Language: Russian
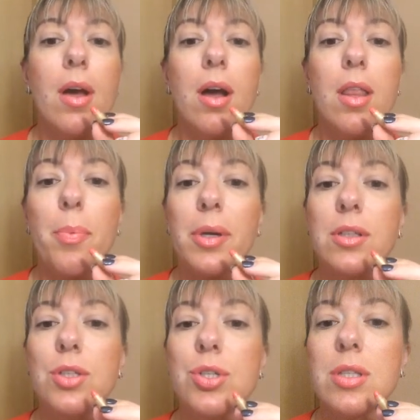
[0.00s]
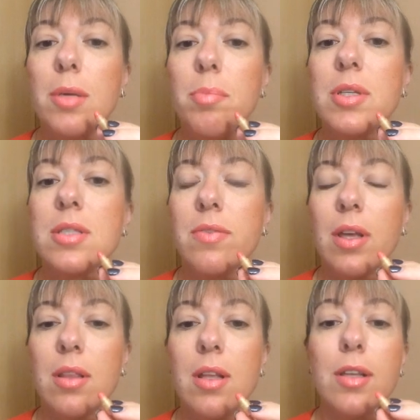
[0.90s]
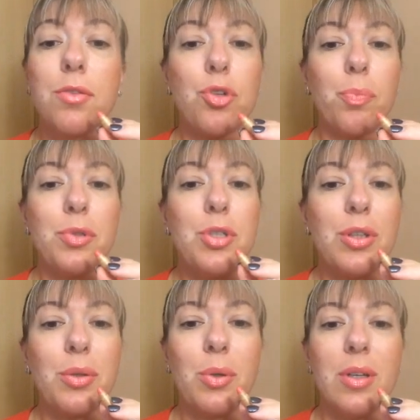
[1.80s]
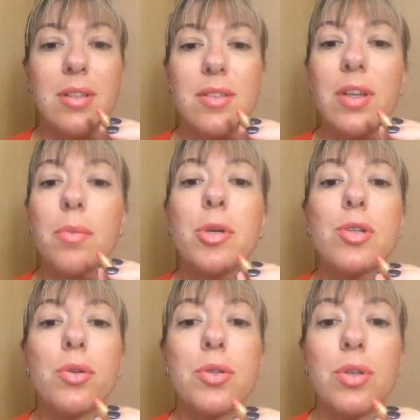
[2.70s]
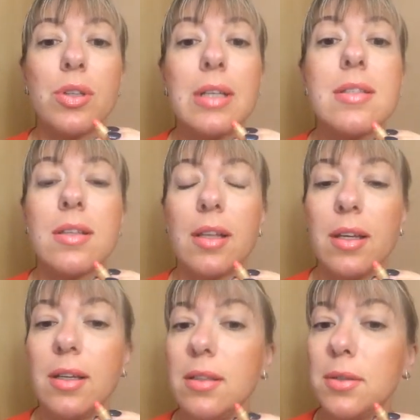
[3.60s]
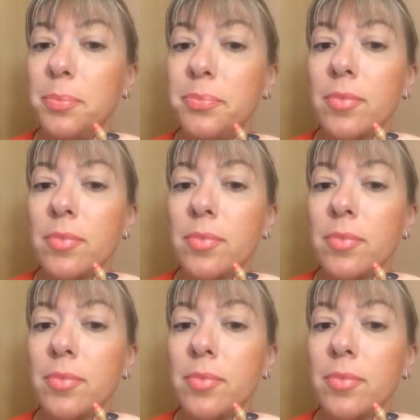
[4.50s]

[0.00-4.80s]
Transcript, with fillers: Она практически бесцветная. Для того, чтобы получить такой цвет, пришлось ее наслоить.